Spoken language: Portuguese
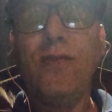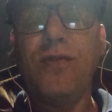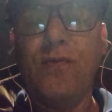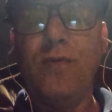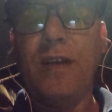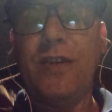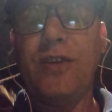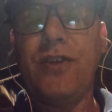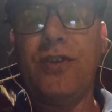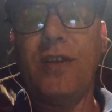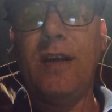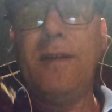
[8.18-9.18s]
no sul, né,
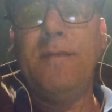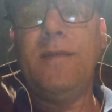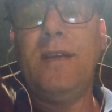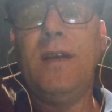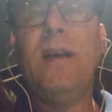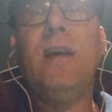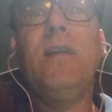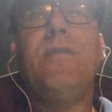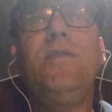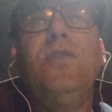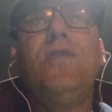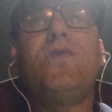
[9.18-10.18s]
gente? Tá? Quando em